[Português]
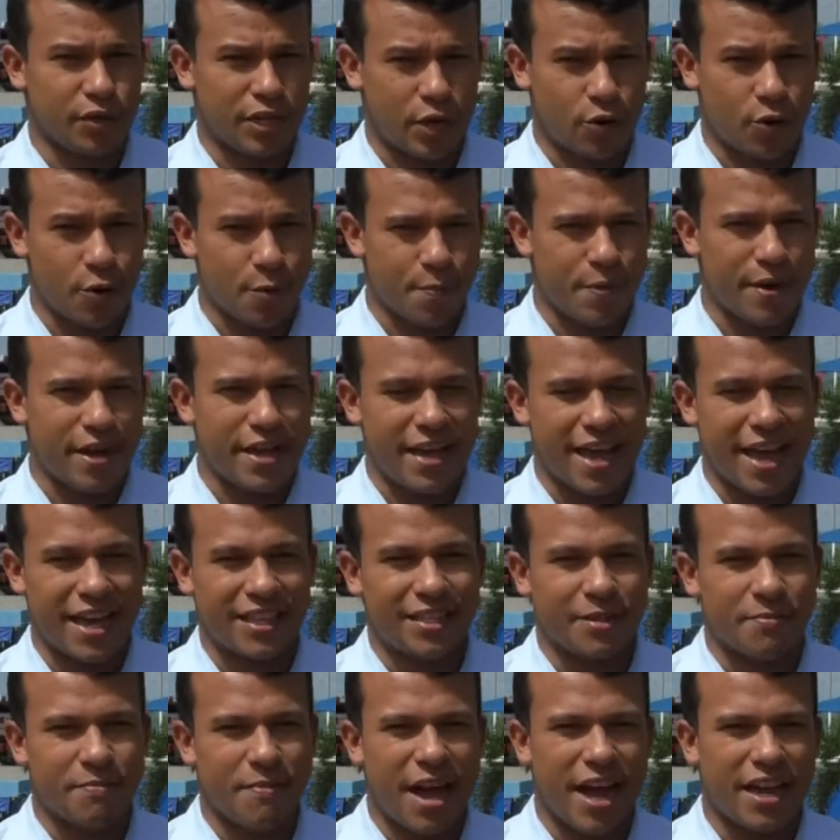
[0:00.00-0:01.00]
Acompanhem as
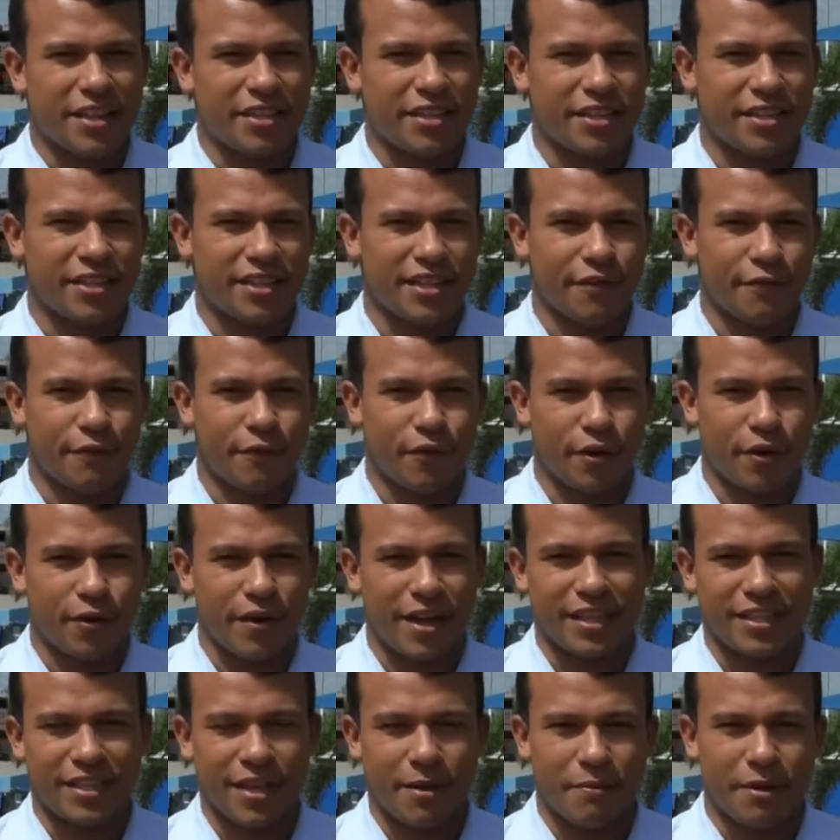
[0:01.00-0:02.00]
imagens que foram
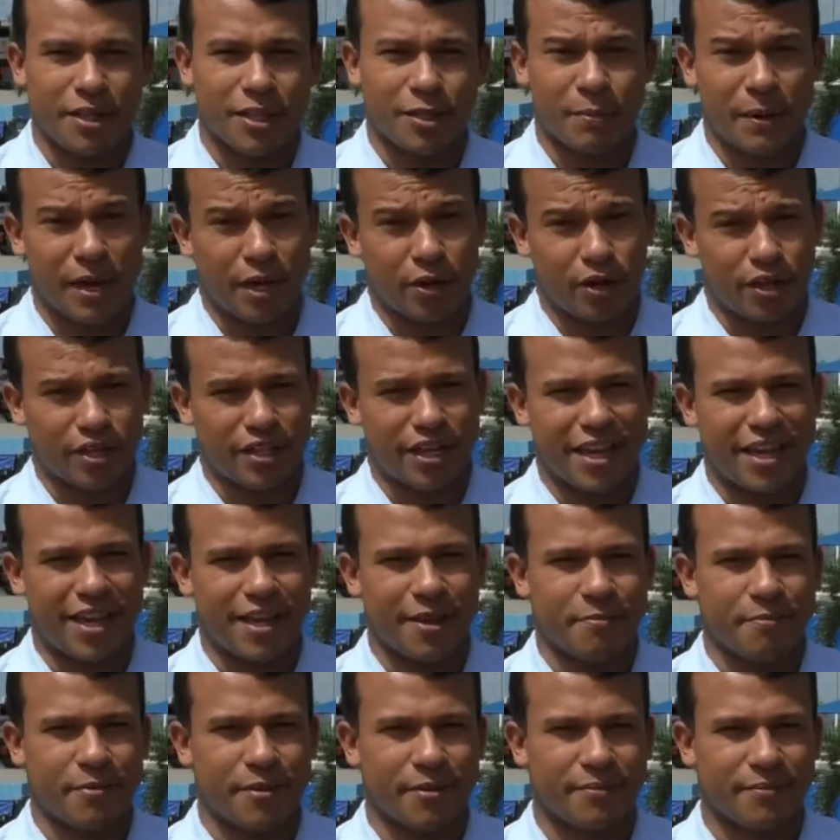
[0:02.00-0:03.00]
recebidas pela nossa
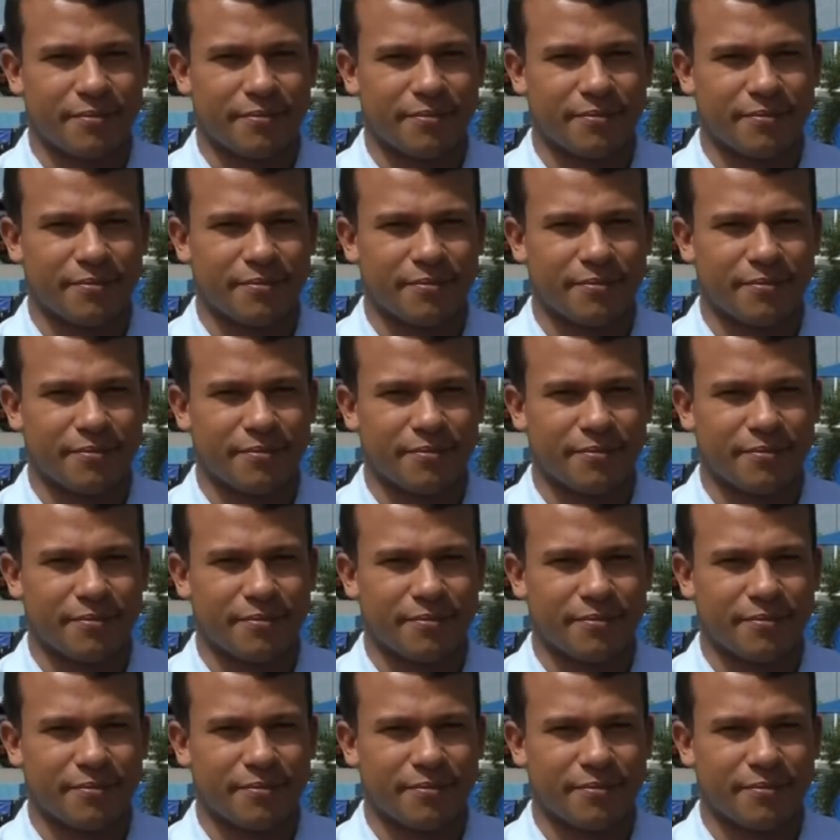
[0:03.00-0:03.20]
equipe.